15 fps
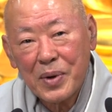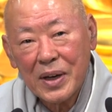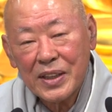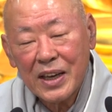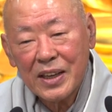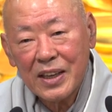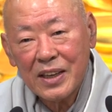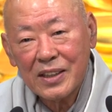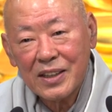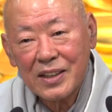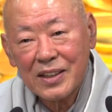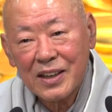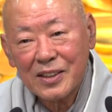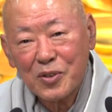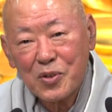바다의
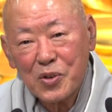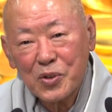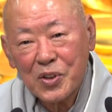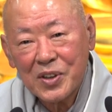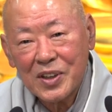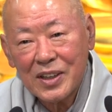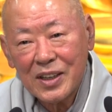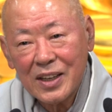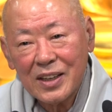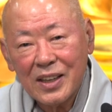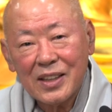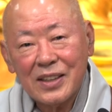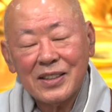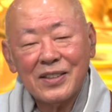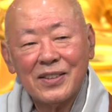여덟 가지 공덕을
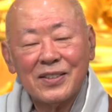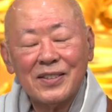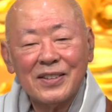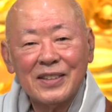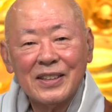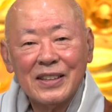얘기했죠.